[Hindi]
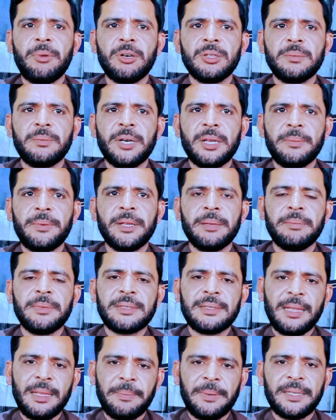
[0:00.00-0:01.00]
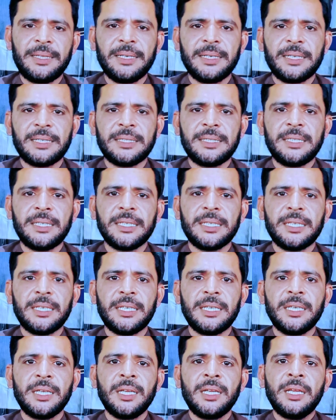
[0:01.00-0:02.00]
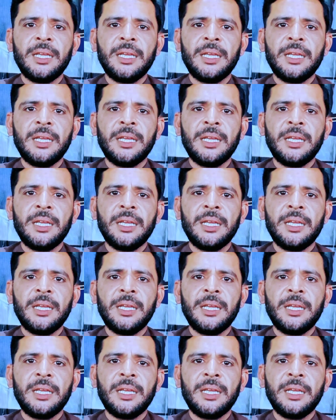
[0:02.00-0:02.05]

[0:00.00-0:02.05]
बहुत बड़े बड़े मसले पैदा कर दिए कि